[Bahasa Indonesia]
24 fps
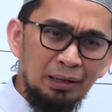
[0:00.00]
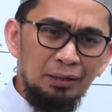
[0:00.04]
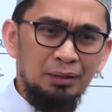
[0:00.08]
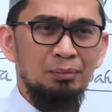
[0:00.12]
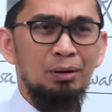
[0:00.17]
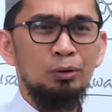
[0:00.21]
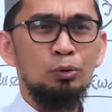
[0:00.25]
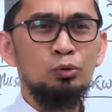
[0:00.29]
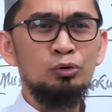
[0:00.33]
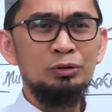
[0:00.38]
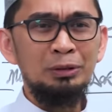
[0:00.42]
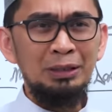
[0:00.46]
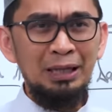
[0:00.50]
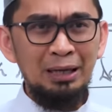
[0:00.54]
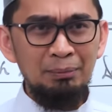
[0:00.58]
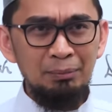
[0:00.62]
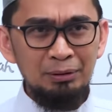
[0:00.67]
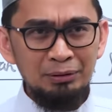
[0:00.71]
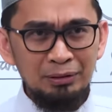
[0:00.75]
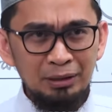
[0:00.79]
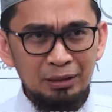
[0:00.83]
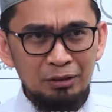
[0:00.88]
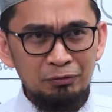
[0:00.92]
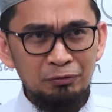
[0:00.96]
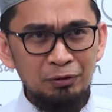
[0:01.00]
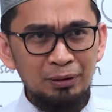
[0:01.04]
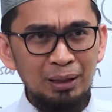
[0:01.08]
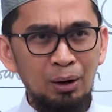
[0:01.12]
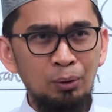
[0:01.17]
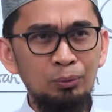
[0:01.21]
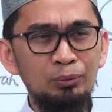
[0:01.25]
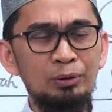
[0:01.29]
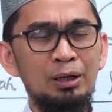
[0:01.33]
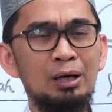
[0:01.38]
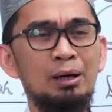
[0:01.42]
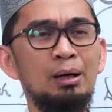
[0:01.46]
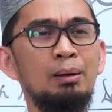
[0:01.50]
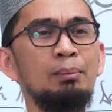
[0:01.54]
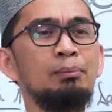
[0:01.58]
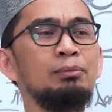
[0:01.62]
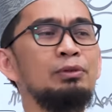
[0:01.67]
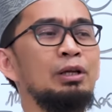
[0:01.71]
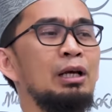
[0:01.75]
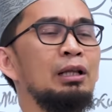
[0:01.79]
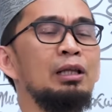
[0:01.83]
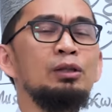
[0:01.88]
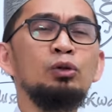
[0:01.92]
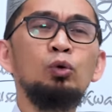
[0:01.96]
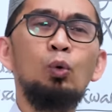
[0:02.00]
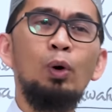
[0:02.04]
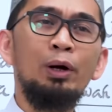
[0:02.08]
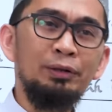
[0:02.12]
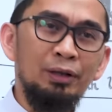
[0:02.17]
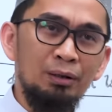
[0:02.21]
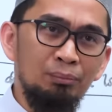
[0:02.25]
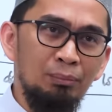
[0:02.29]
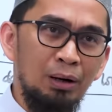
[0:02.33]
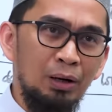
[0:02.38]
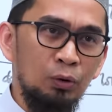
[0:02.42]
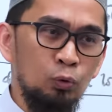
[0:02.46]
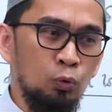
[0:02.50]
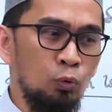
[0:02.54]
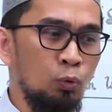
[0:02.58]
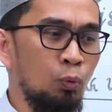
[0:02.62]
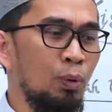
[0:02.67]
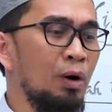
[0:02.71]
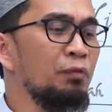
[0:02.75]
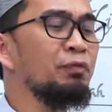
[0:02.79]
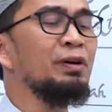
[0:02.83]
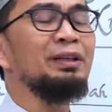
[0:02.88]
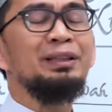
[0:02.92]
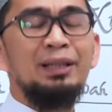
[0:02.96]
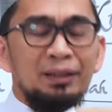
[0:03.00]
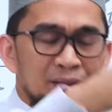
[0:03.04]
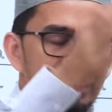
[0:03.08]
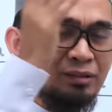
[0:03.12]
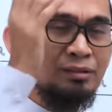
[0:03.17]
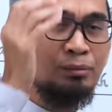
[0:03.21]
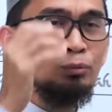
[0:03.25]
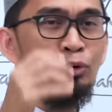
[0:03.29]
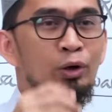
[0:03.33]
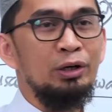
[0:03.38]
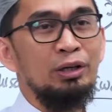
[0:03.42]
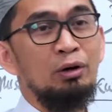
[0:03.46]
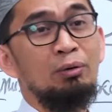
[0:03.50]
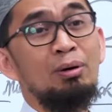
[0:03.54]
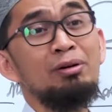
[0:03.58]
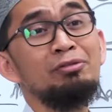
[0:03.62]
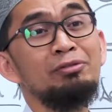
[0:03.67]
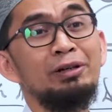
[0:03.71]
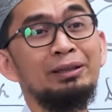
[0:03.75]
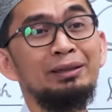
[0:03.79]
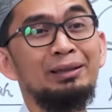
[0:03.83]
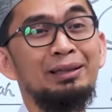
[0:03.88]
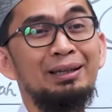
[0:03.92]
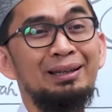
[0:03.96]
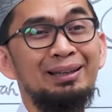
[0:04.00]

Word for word: ini, baru selamat dari Firaun dah, nyari Tuhan yang baru. wafatkan ini semua ya wafat.